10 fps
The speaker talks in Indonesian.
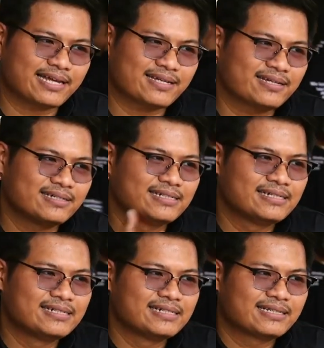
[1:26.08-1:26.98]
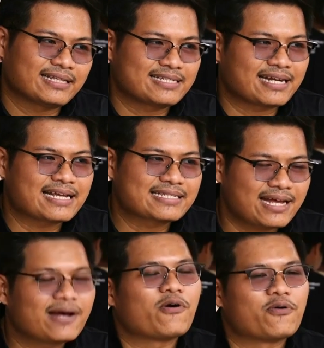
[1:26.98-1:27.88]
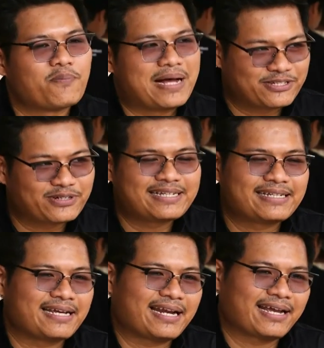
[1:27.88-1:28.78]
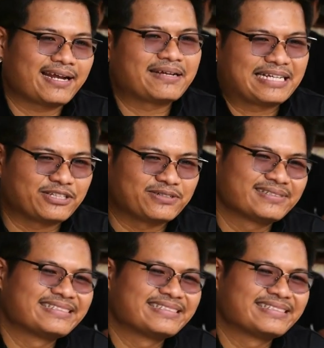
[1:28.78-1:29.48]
teh tes rasa, oh masuk nih kira-kira gitu.